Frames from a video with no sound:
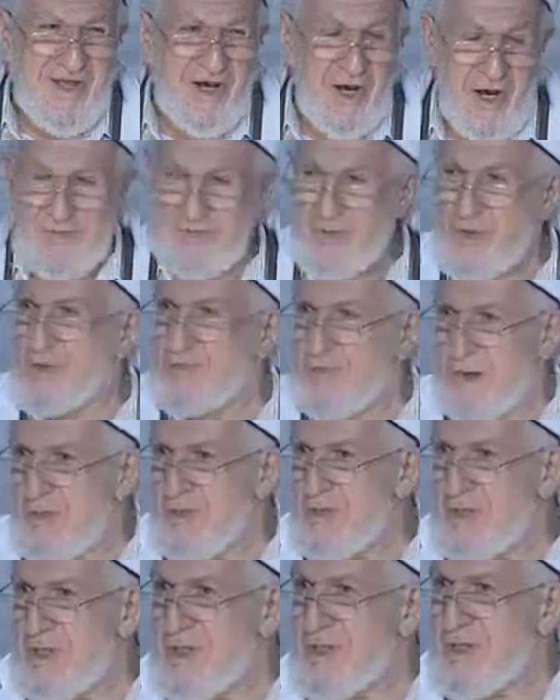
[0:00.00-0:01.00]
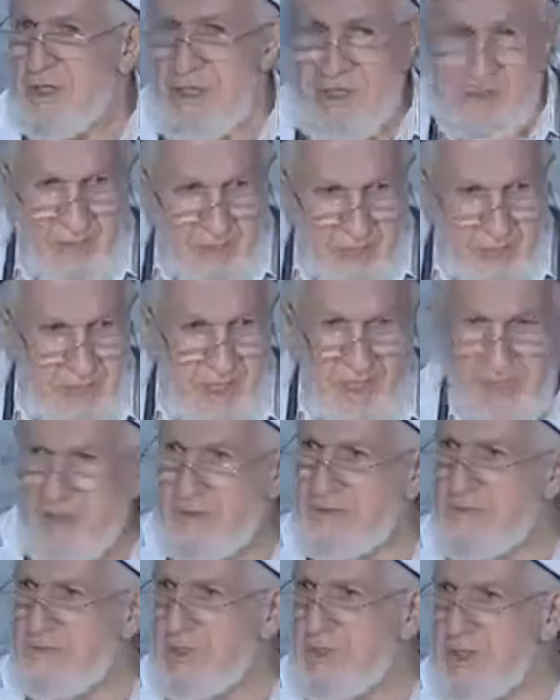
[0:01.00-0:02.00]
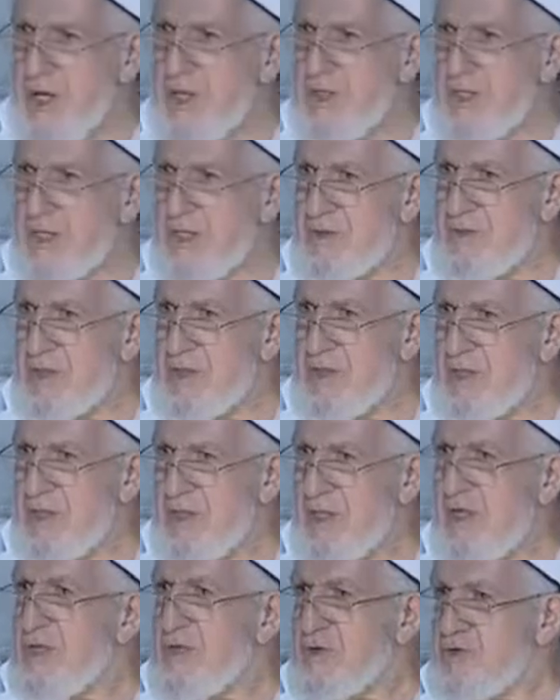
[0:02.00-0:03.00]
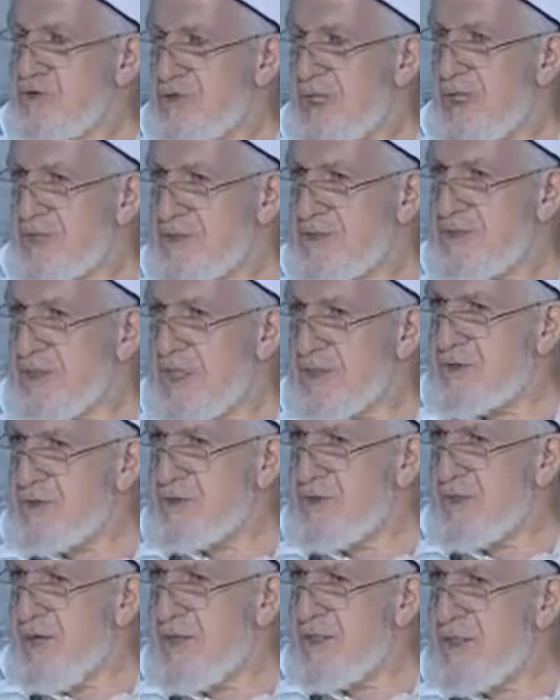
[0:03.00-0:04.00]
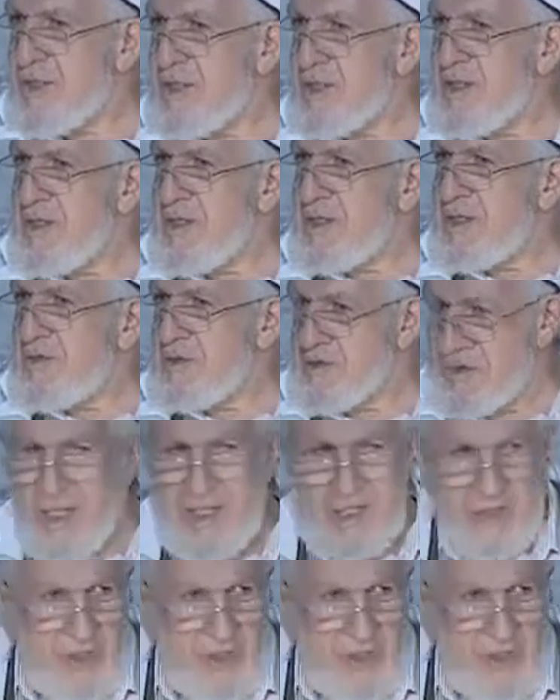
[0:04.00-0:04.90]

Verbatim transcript: Halbuki Pamukkale'de güzel binalar var. Güzel sıcak su var güzel